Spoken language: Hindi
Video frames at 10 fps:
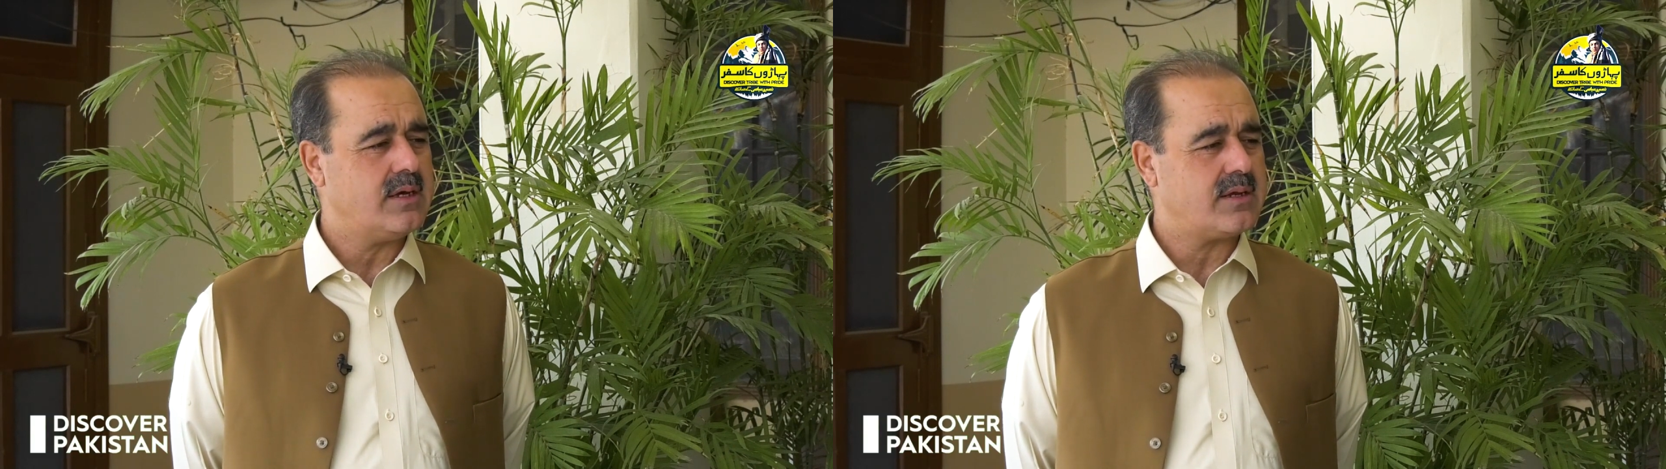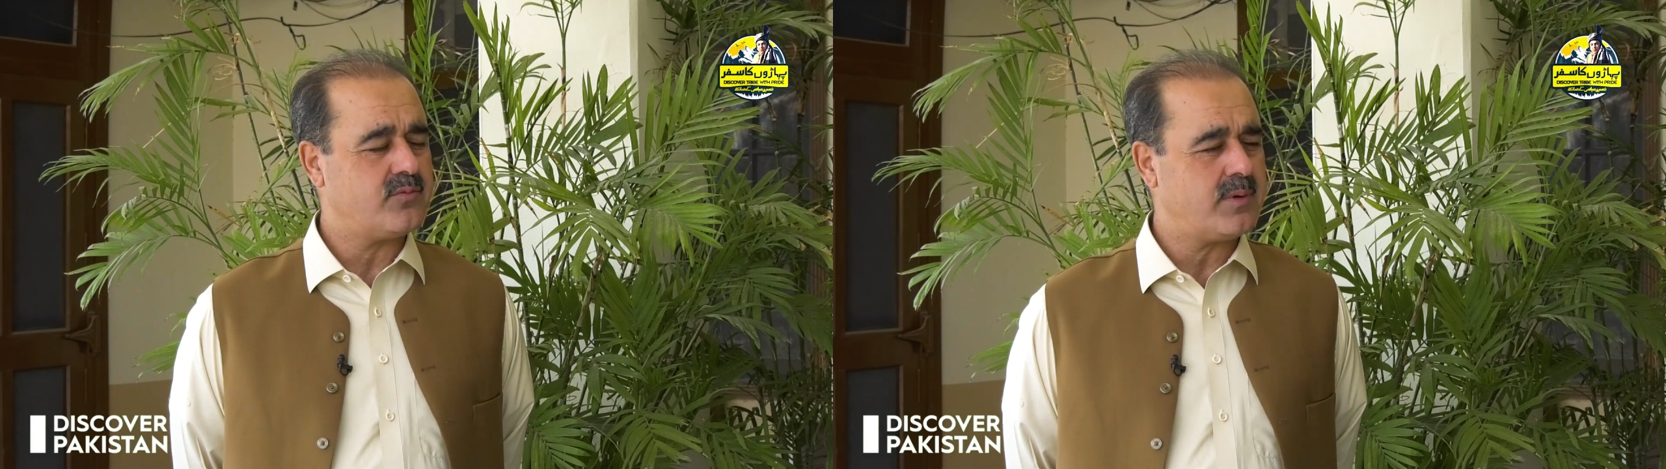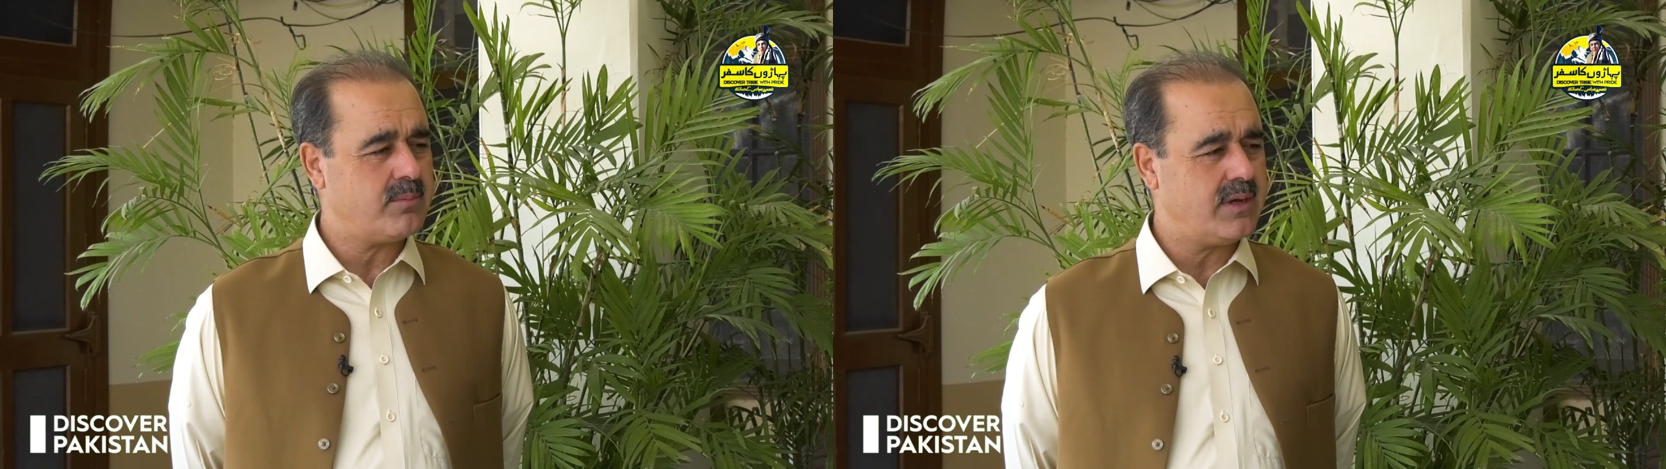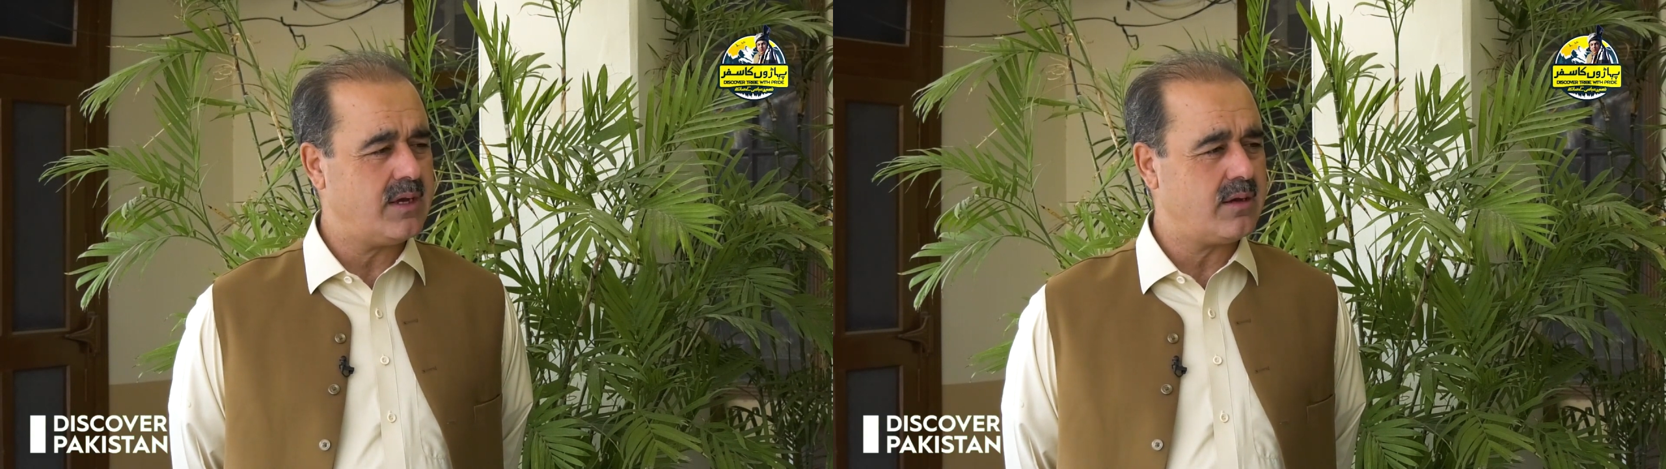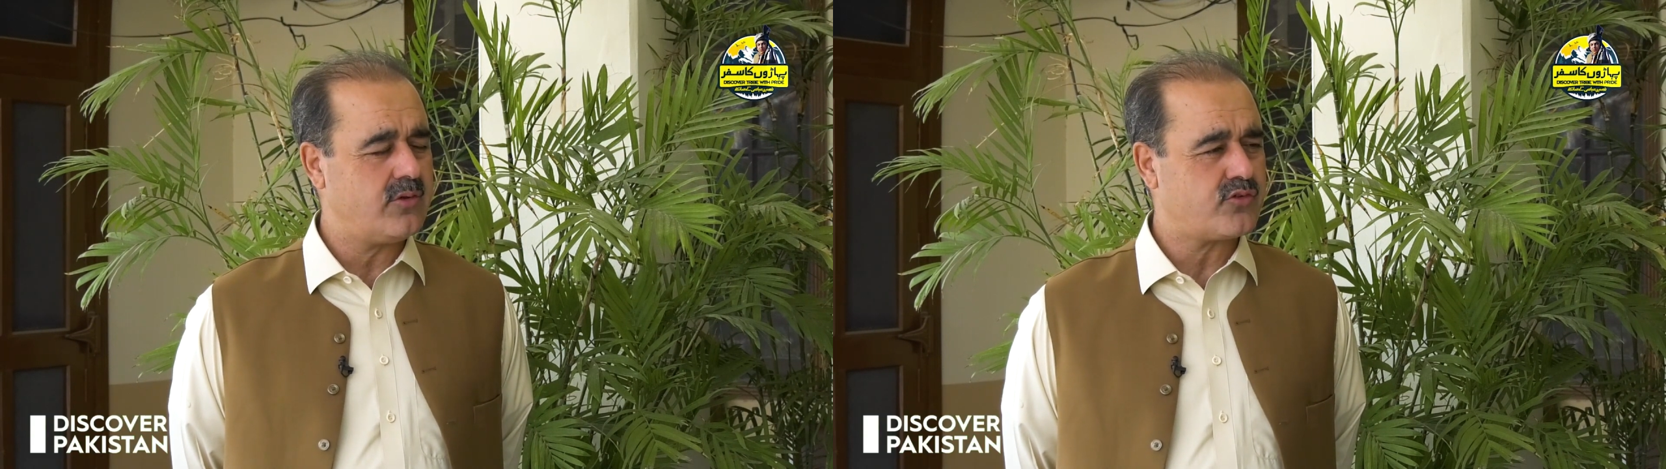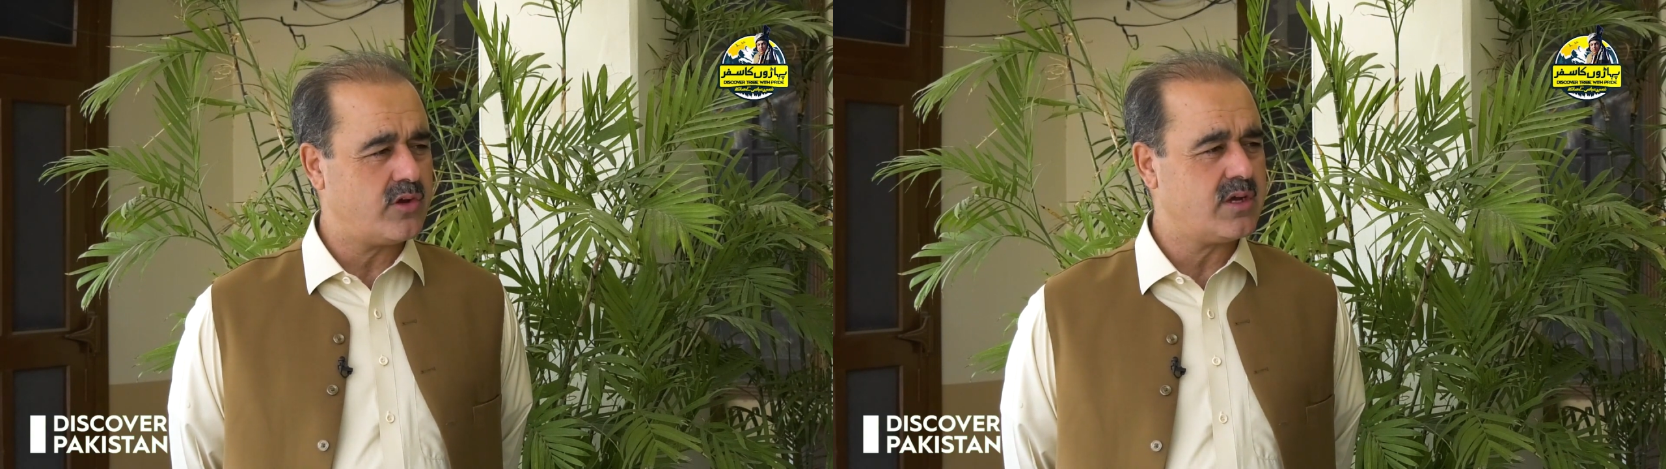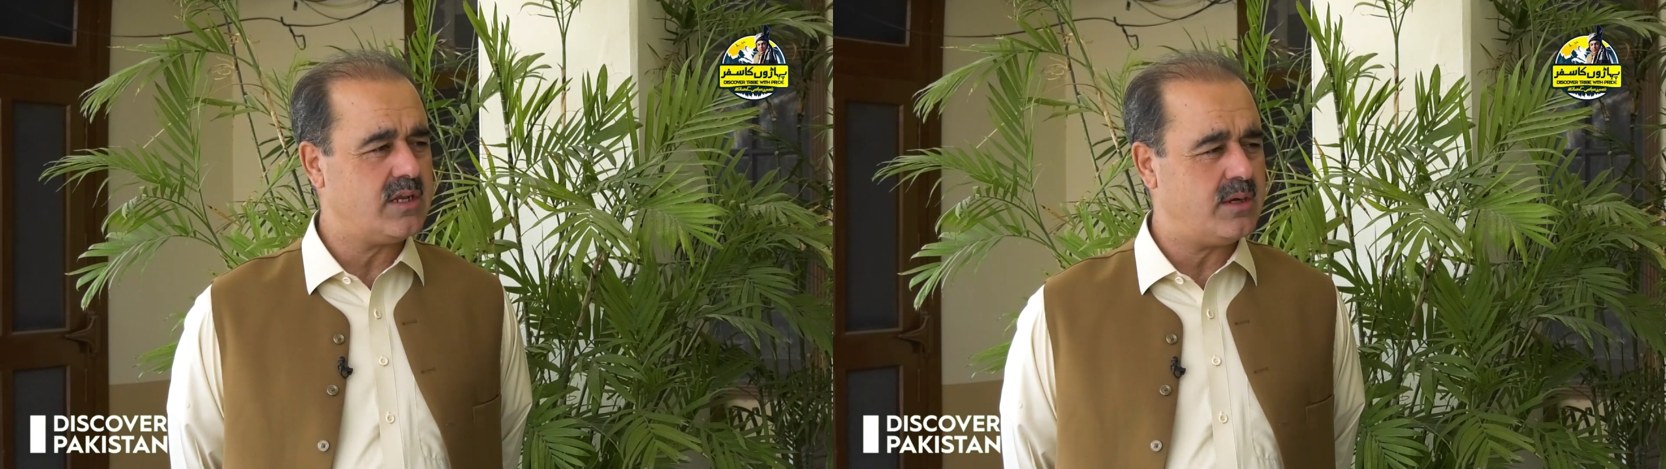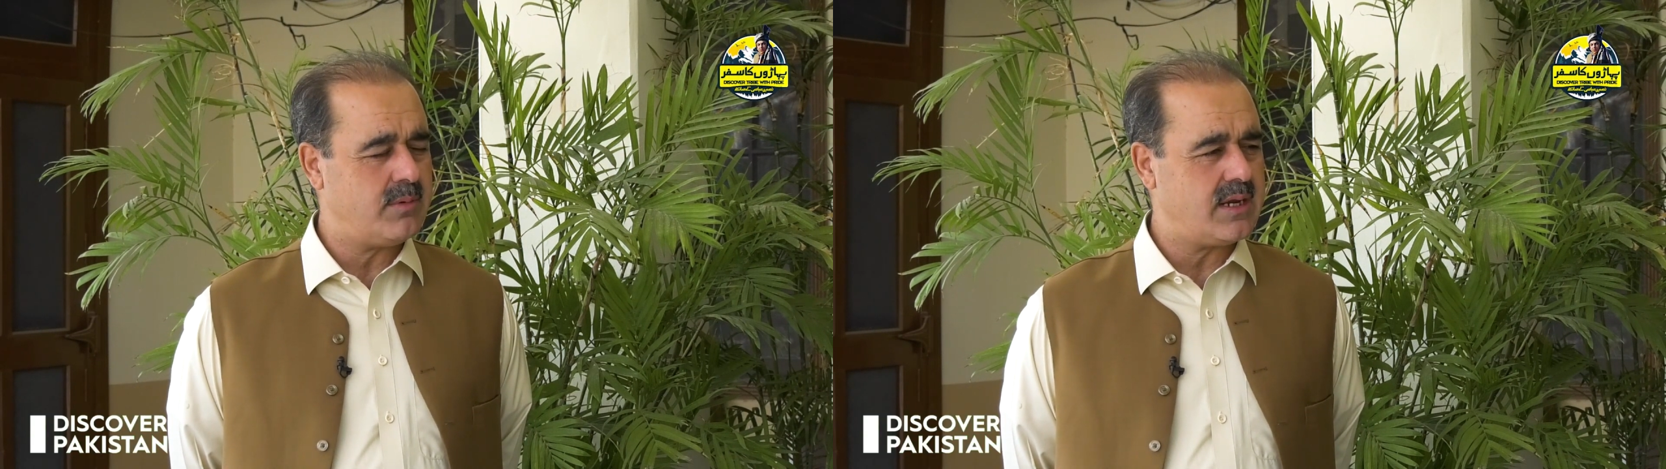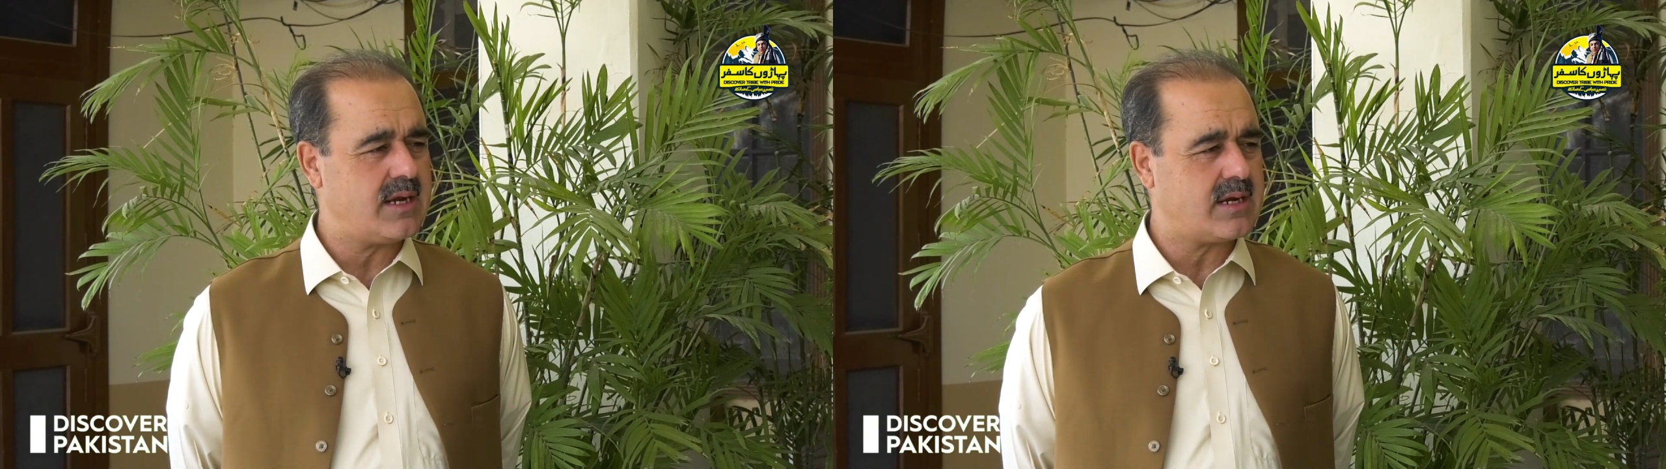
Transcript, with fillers: रजमक में हिस्टोरिकली हमारा